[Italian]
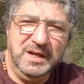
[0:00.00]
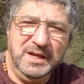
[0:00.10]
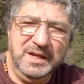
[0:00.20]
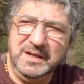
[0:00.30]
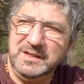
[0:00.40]

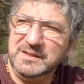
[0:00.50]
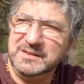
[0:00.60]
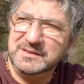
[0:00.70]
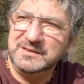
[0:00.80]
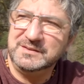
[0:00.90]
eh,
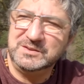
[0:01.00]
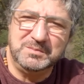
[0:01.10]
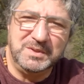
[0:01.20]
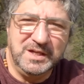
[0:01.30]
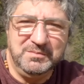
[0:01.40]

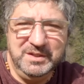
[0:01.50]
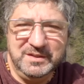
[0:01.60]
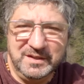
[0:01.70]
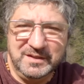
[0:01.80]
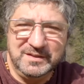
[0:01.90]
insomma
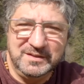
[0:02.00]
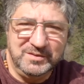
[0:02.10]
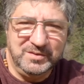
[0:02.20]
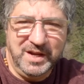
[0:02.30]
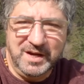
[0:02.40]
capite che
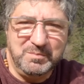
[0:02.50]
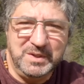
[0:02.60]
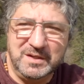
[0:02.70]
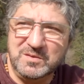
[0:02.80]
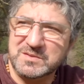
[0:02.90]
non è una
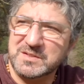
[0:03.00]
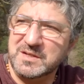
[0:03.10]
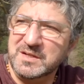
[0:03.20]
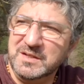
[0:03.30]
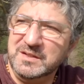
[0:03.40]
bella cosa
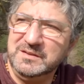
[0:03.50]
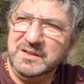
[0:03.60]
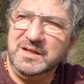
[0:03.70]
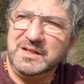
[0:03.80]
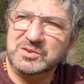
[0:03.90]

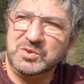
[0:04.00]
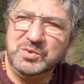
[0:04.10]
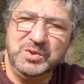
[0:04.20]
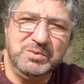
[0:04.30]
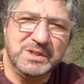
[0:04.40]
tra l'altro
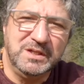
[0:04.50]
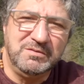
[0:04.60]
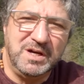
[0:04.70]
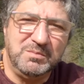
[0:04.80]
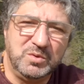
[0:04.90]
noi
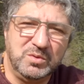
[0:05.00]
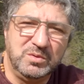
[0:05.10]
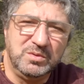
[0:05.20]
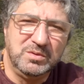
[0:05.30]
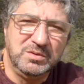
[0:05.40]
guardavamo
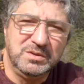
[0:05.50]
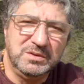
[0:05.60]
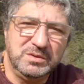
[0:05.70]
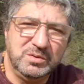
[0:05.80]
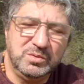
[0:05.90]

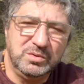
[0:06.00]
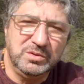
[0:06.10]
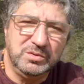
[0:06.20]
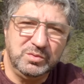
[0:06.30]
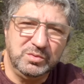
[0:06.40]

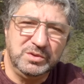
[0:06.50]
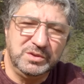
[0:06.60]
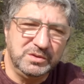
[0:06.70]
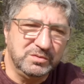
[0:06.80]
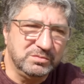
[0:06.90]
eh,
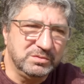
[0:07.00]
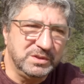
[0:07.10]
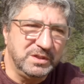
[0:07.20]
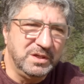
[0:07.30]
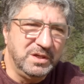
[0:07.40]

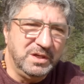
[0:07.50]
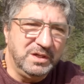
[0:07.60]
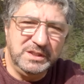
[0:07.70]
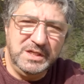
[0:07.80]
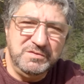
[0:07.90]
un,
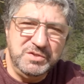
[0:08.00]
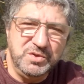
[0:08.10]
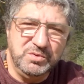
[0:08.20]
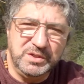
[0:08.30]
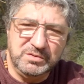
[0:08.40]
una
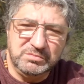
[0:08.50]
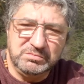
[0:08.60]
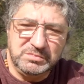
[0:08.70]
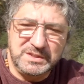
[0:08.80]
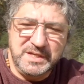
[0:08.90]
televisione
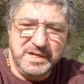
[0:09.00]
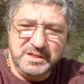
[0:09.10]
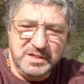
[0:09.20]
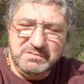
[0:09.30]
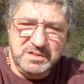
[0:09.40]
una serie
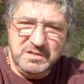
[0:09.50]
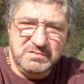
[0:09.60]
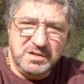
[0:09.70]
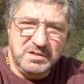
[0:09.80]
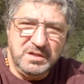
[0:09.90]

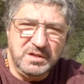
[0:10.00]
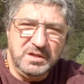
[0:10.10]
televisiva